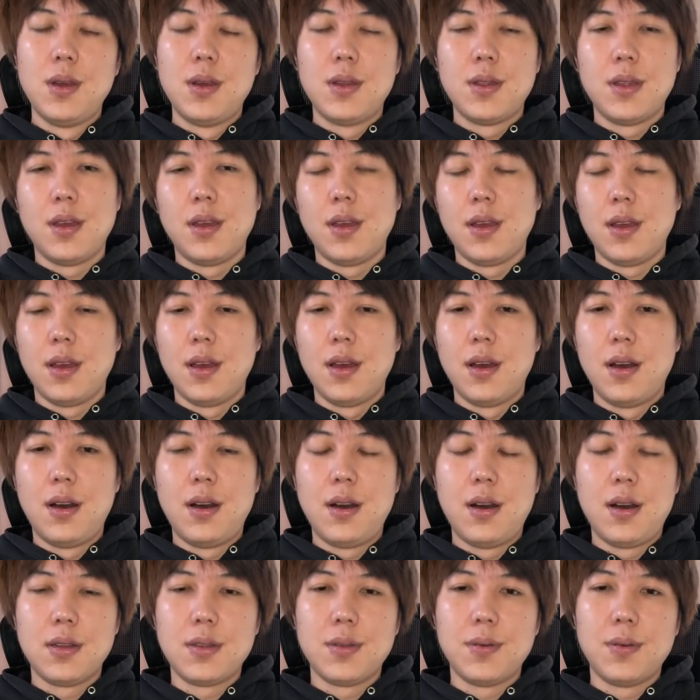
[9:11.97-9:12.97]
で
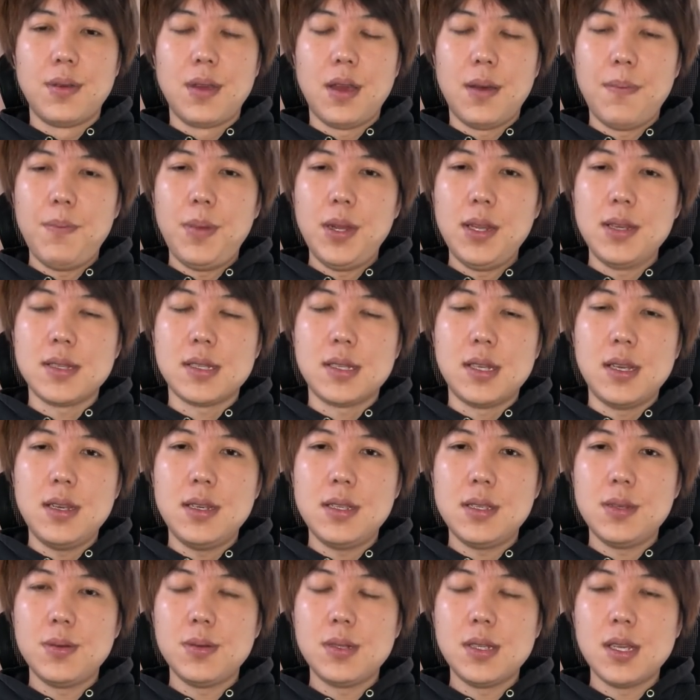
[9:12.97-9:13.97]
あのやっぱり
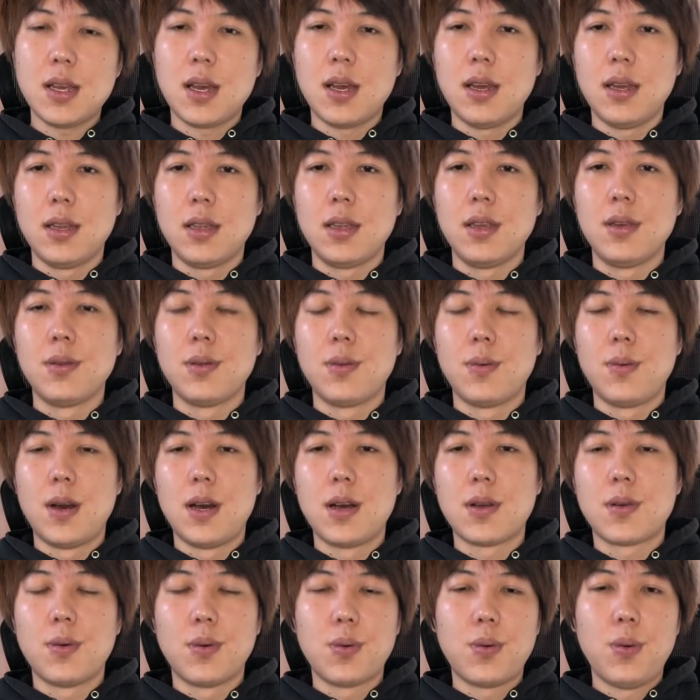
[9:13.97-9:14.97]
政治の世界っていうの
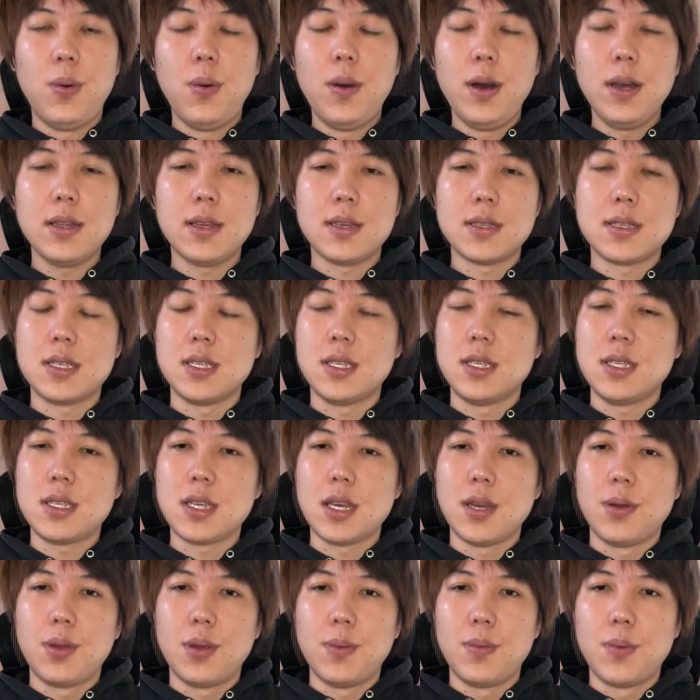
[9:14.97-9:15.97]
はこうコアな支持者
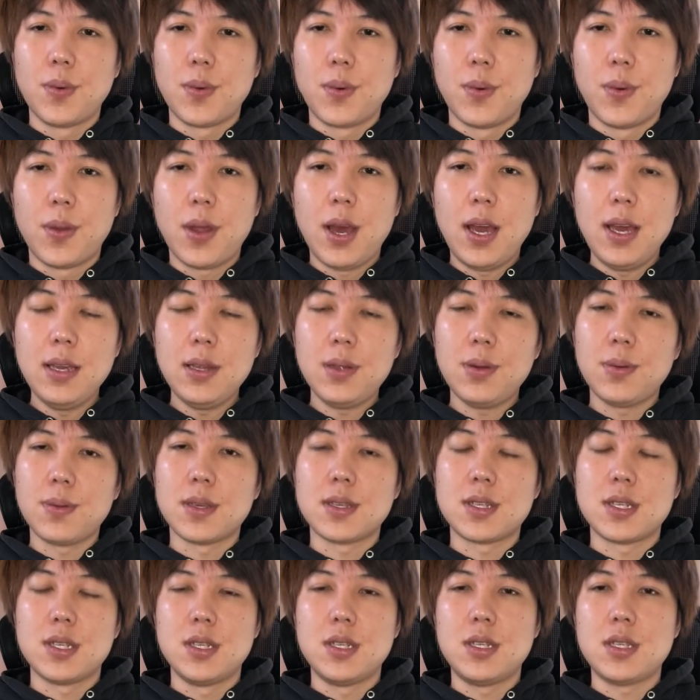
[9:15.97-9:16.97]
よりもこうライトな
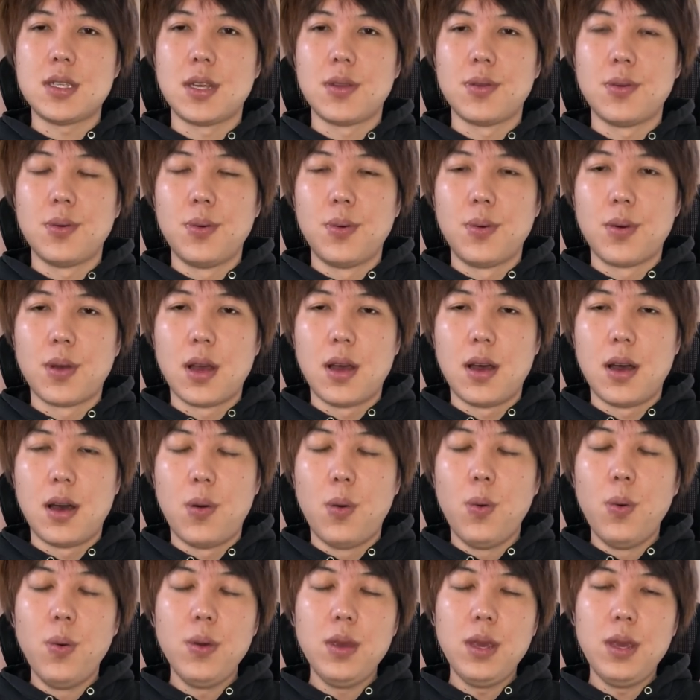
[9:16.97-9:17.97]
支持者の方が
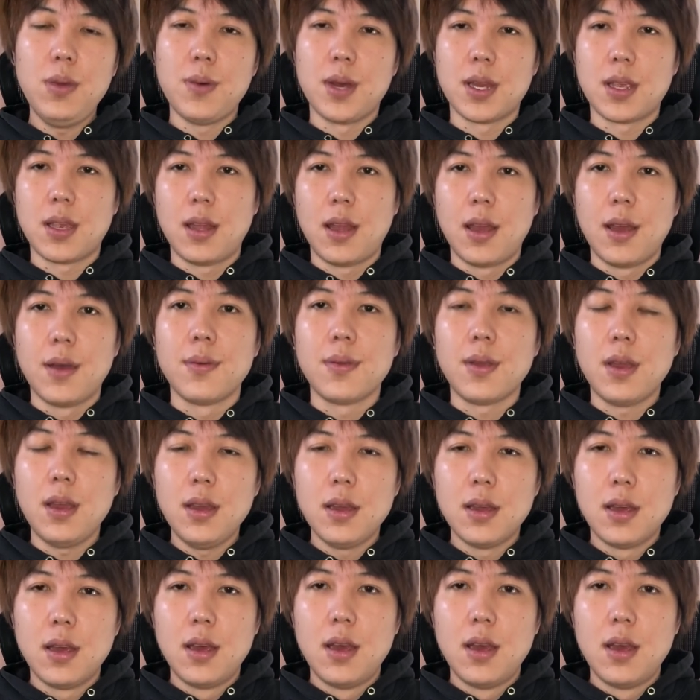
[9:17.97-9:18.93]
多いわけだよね